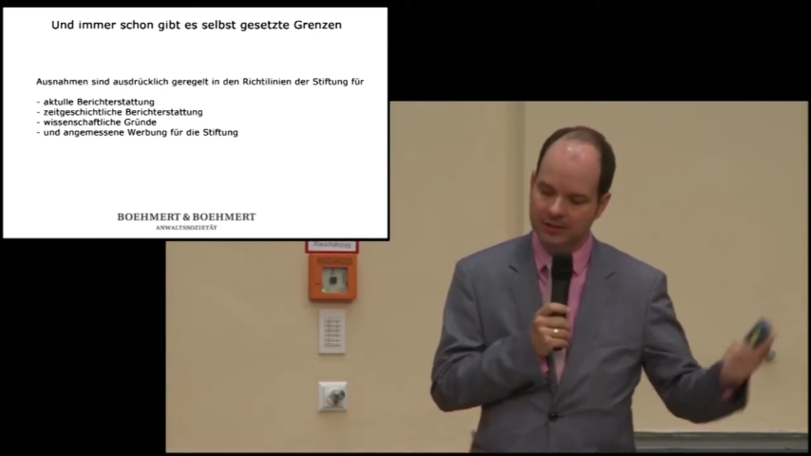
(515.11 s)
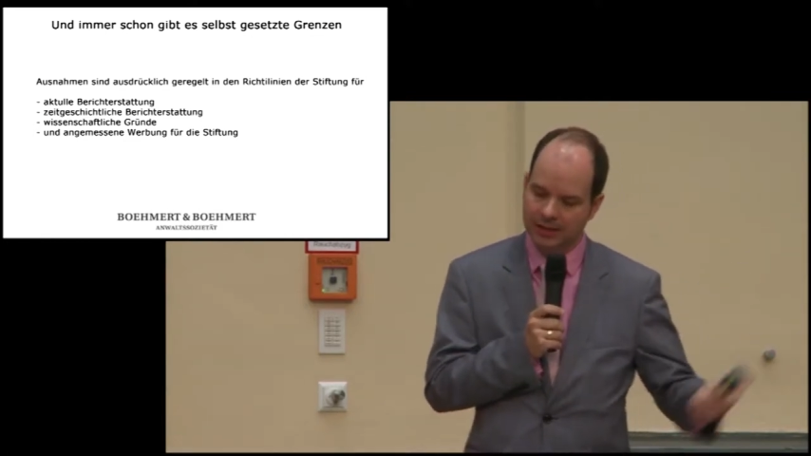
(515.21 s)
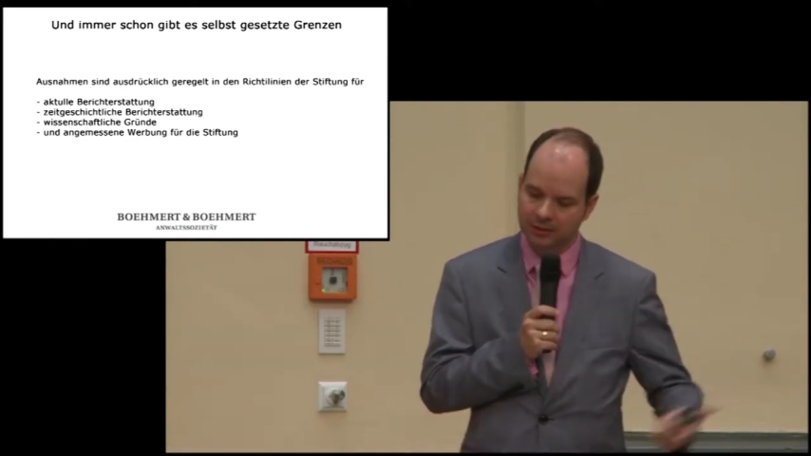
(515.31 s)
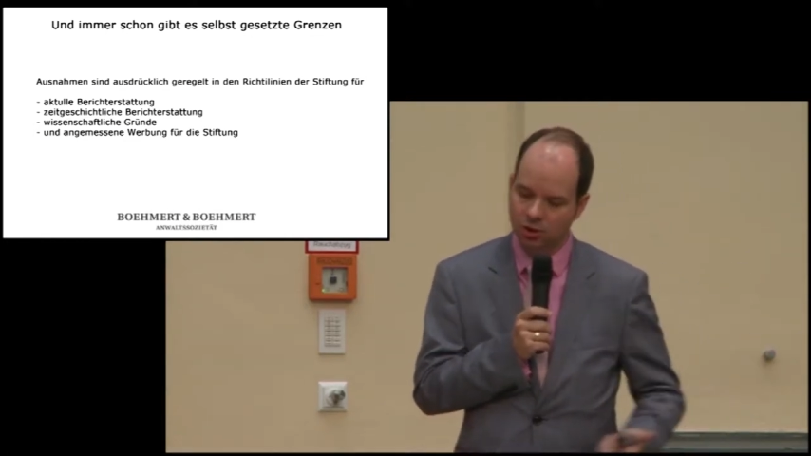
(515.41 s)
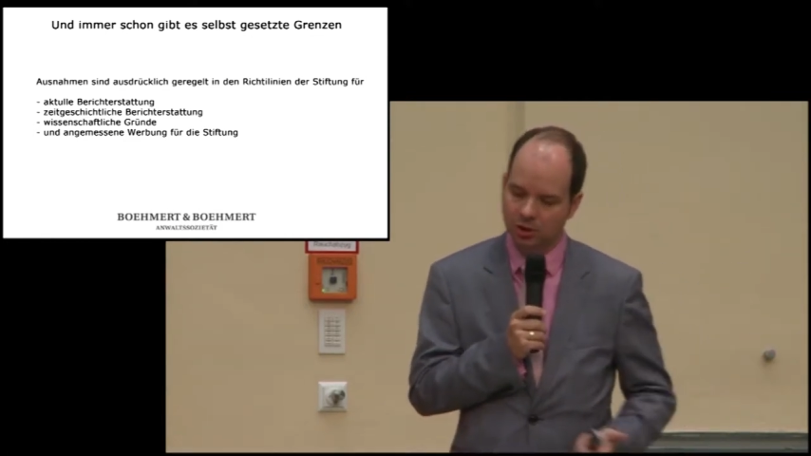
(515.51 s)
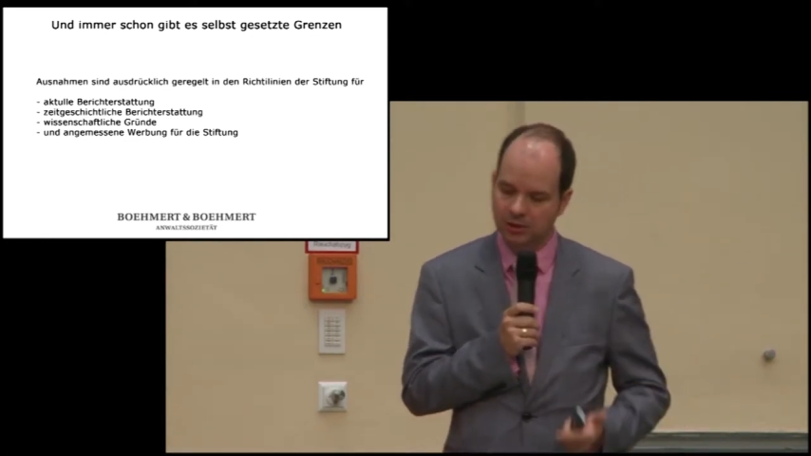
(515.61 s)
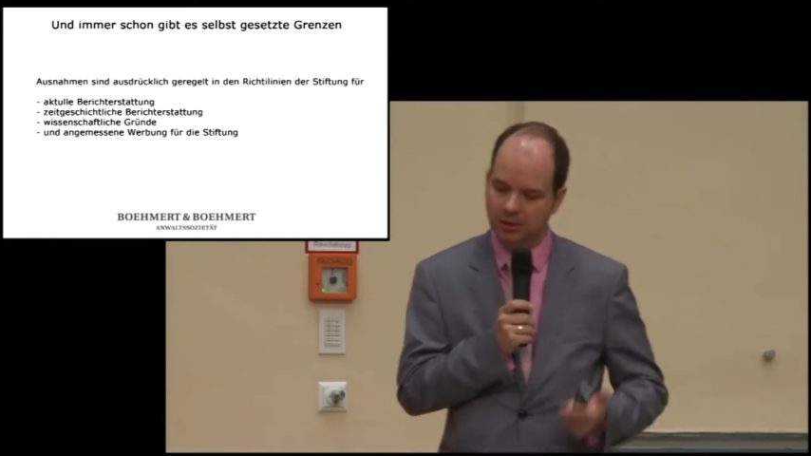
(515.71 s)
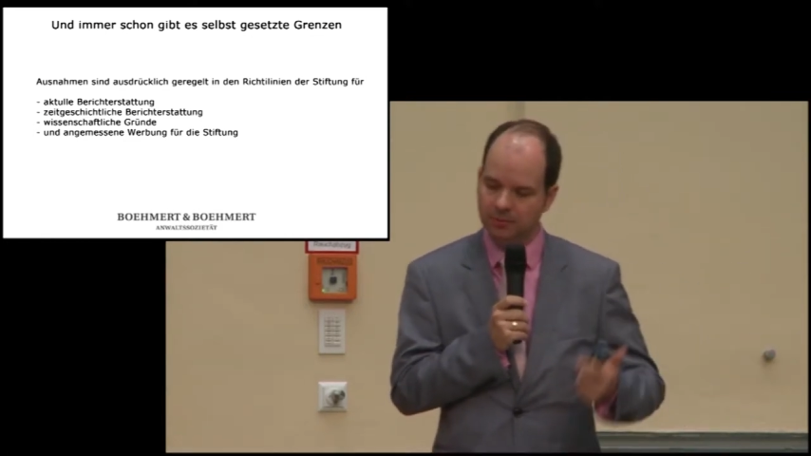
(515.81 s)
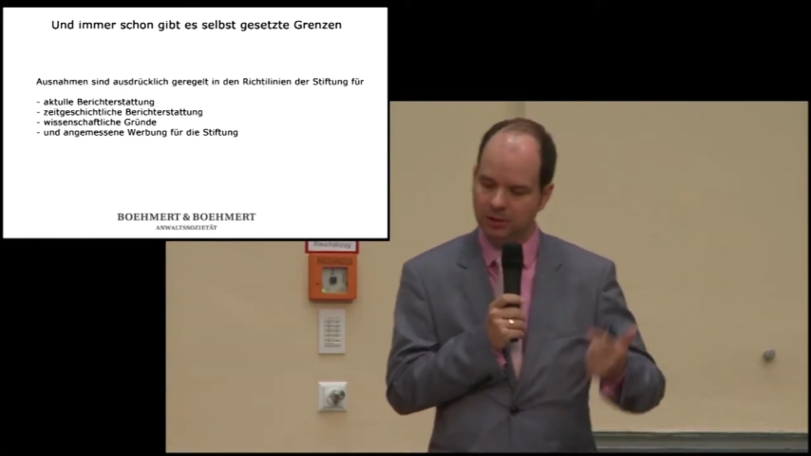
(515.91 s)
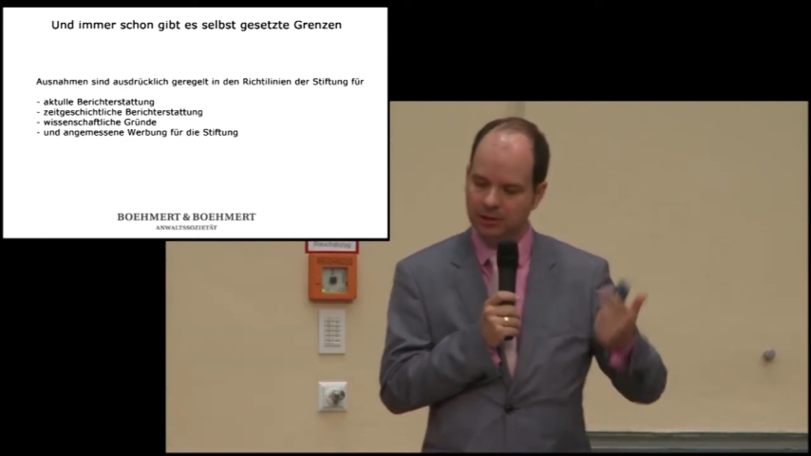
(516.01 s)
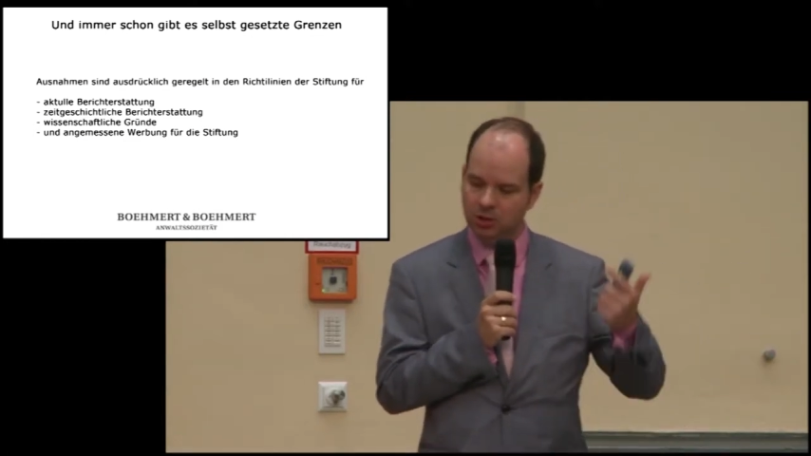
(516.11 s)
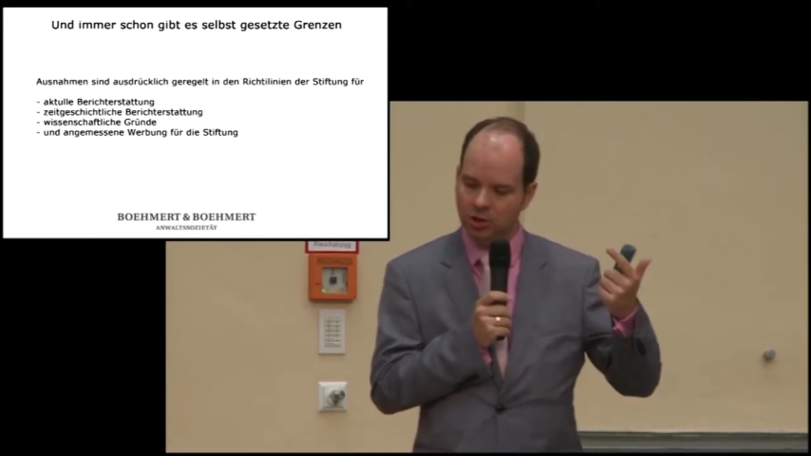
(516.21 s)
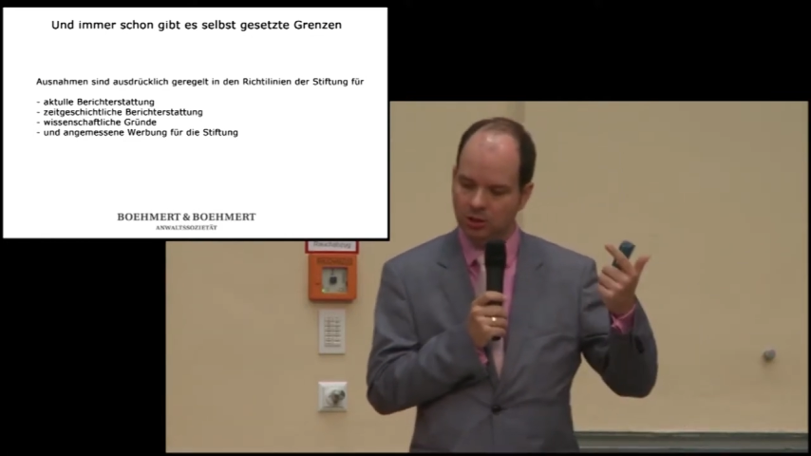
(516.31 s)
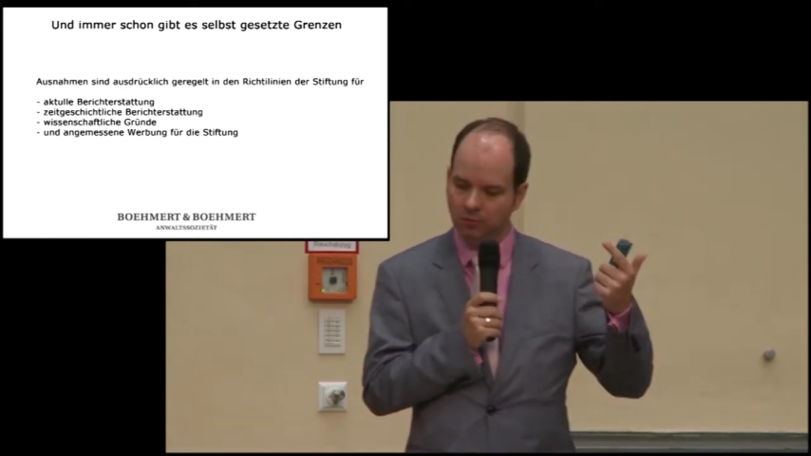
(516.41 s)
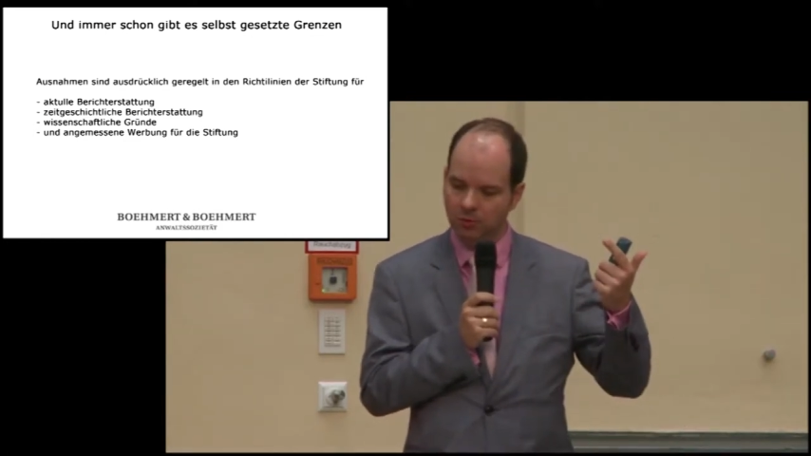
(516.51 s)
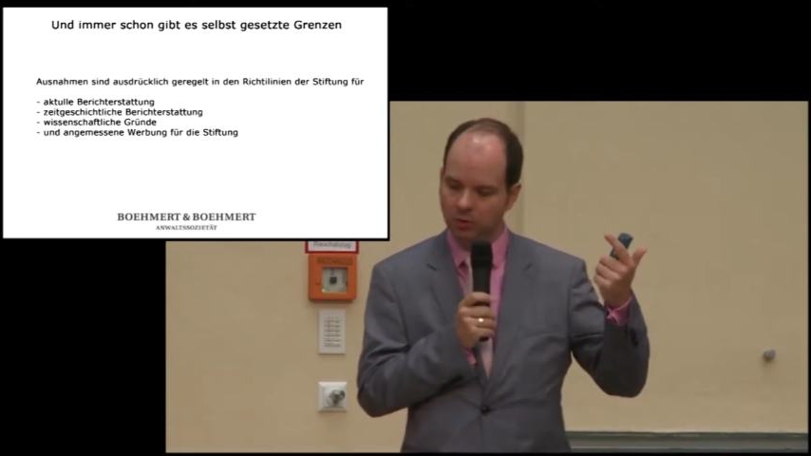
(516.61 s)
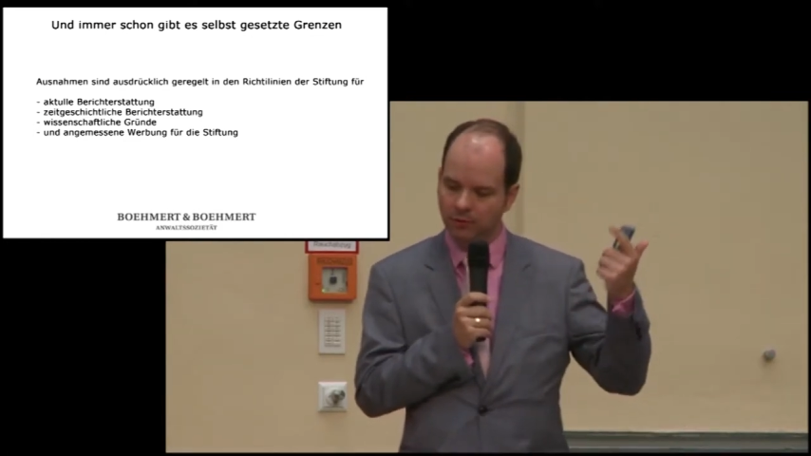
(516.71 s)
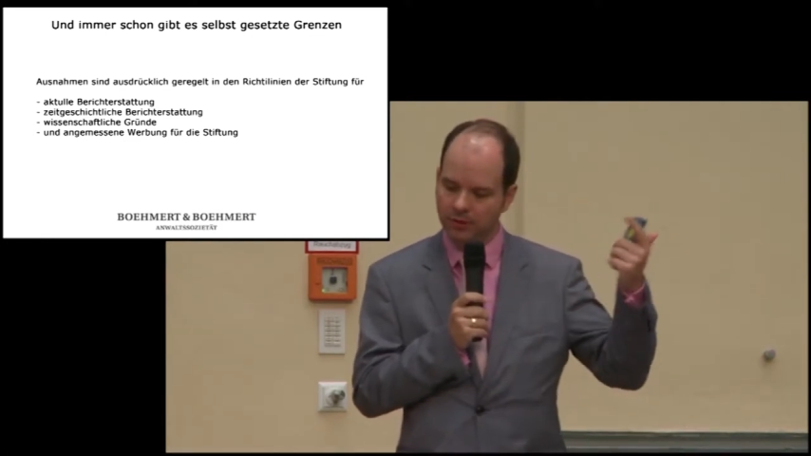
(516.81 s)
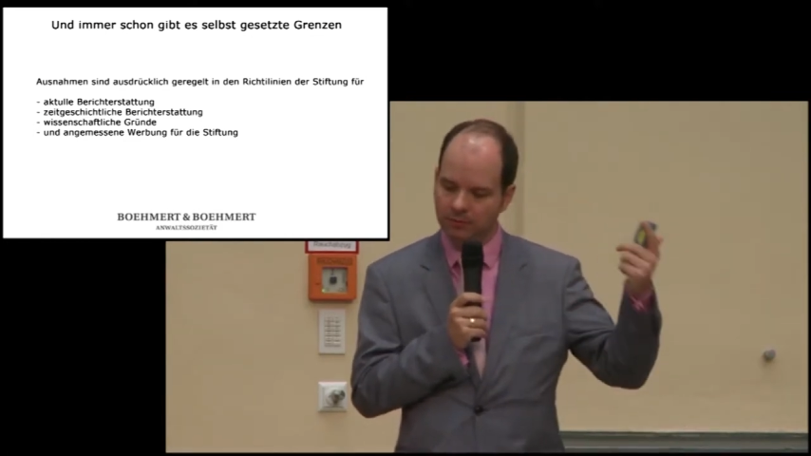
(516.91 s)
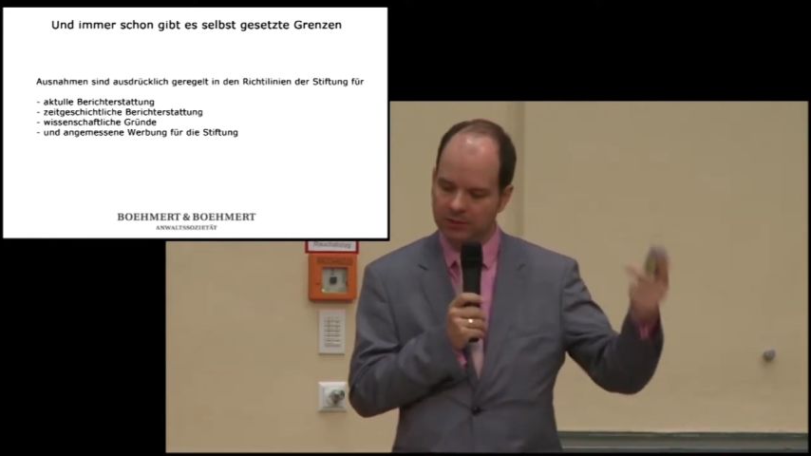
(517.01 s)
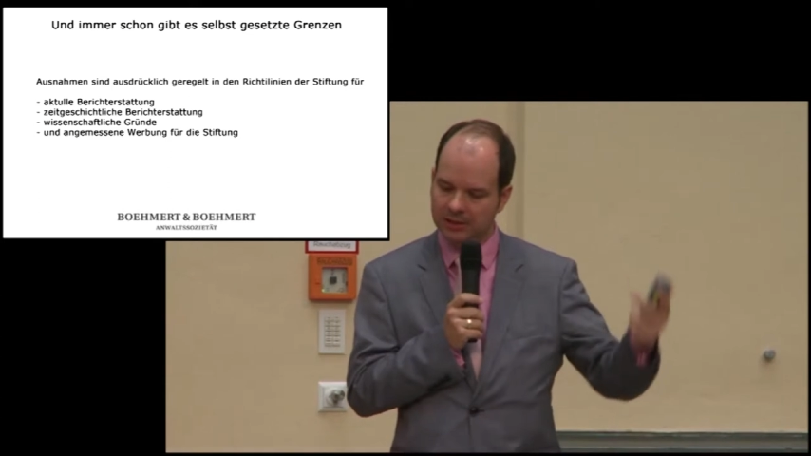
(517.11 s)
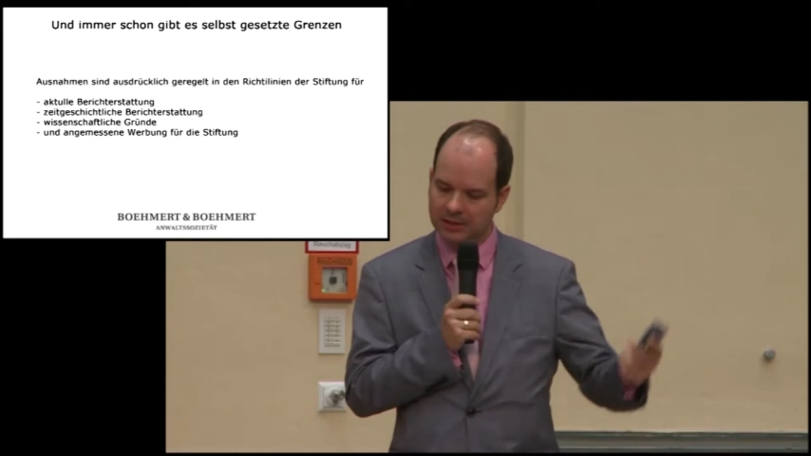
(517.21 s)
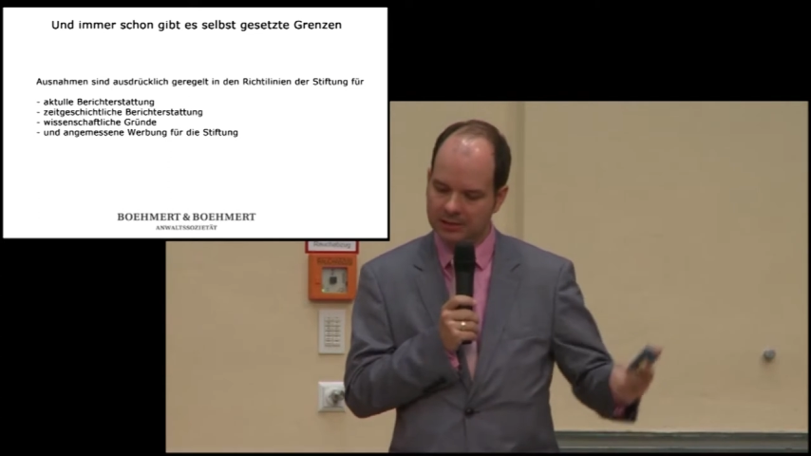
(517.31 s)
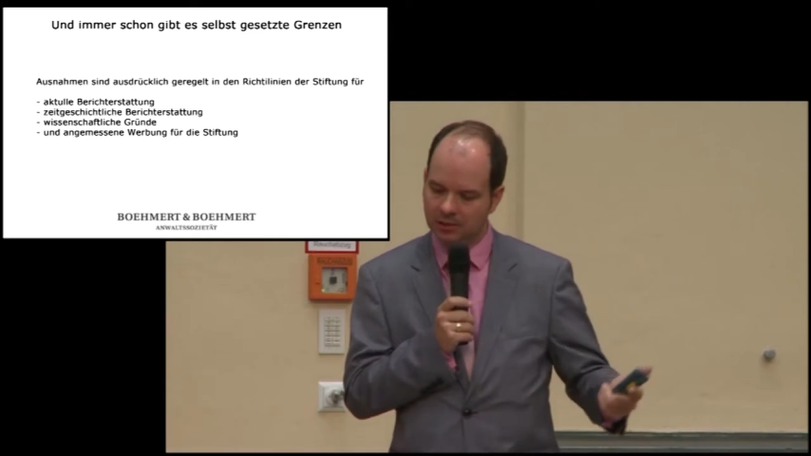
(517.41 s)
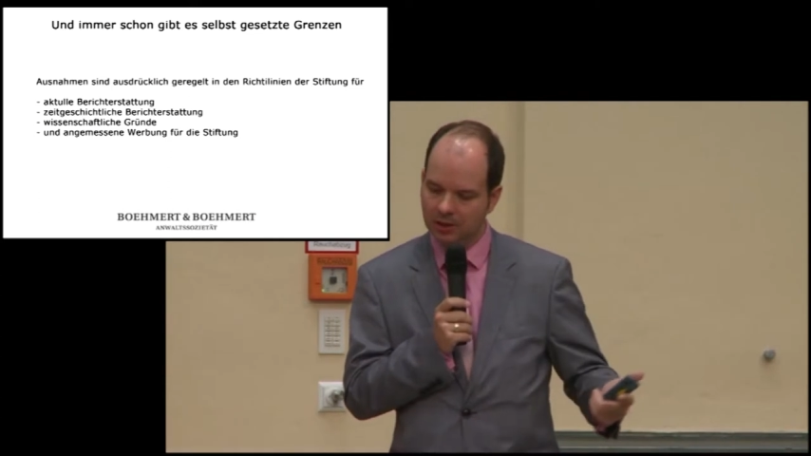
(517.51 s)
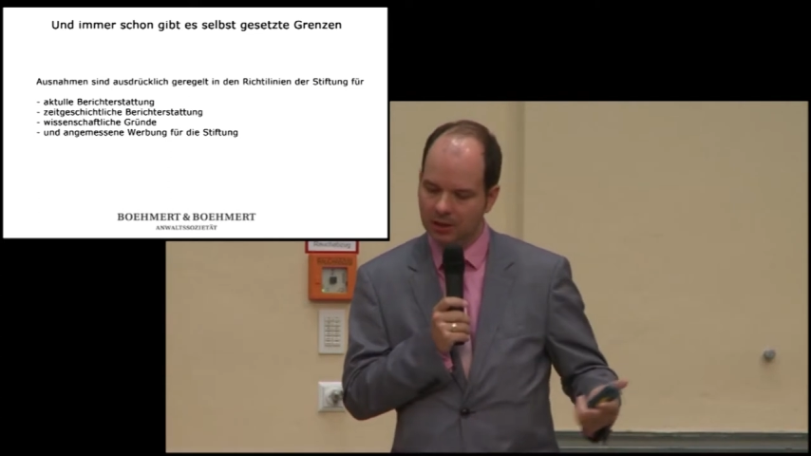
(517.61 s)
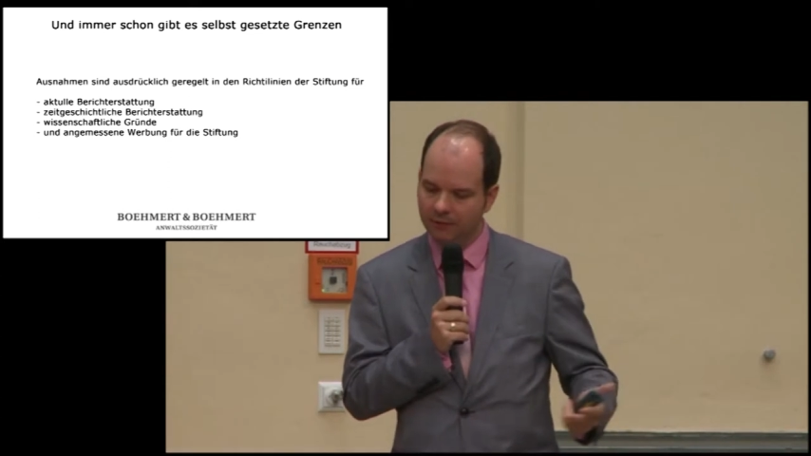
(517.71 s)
zeitgeschichtliche Berichterstattung mit öffentlichem Interesse,